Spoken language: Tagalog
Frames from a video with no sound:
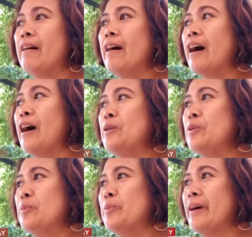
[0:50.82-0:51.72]
Ano
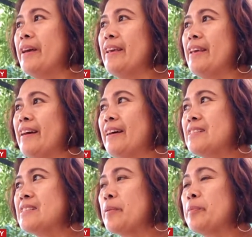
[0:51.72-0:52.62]
ba
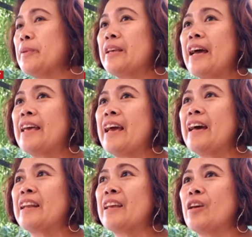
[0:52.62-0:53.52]
yan? Sa
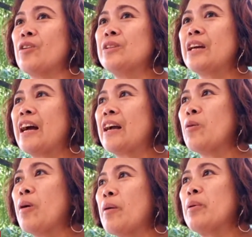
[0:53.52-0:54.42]
nangyayari ngayon, nagagawa pa